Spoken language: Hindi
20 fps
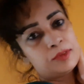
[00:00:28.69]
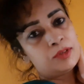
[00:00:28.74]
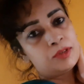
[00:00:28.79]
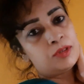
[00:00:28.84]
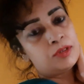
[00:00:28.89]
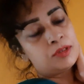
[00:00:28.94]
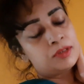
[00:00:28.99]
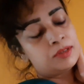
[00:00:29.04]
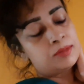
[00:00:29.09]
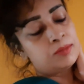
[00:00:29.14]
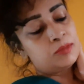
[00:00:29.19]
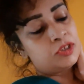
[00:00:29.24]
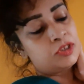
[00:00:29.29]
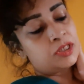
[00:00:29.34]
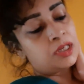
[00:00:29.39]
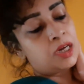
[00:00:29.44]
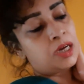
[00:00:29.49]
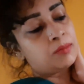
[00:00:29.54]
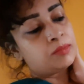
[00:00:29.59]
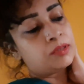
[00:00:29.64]
और मुझे
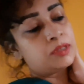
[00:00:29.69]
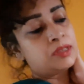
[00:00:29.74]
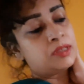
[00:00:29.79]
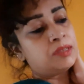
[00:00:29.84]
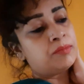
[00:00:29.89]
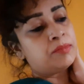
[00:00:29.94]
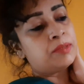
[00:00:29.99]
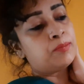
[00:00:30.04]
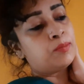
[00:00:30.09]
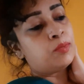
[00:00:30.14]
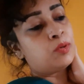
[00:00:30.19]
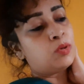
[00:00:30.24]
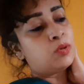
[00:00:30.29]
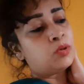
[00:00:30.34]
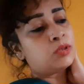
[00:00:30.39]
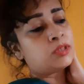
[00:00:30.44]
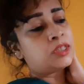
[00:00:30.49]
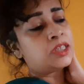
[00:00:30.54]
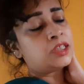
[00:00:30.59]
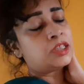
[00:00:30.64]
काम करने में
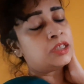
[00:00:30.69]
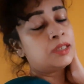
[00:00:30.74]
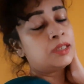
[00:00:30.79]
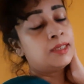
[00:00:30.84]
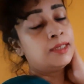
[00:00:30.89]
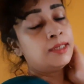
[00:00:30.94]
बहुत आज